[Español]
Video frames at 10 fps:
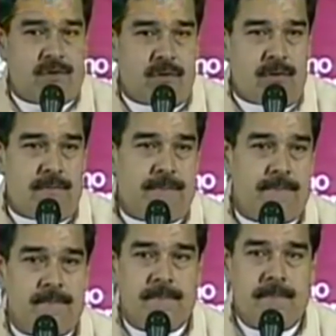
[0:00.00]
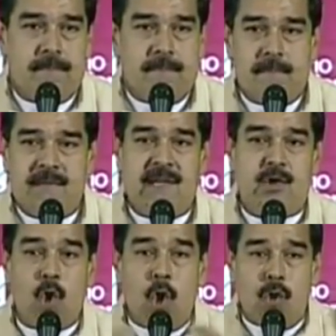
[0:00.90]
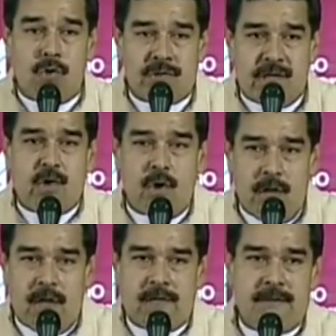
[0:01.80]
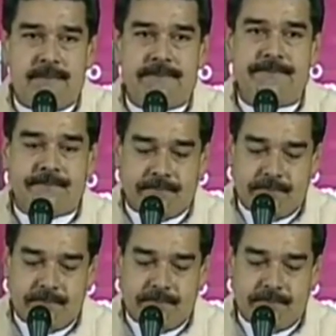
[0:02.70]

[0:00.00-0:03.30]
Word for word: esfuerzo de todos, de todas.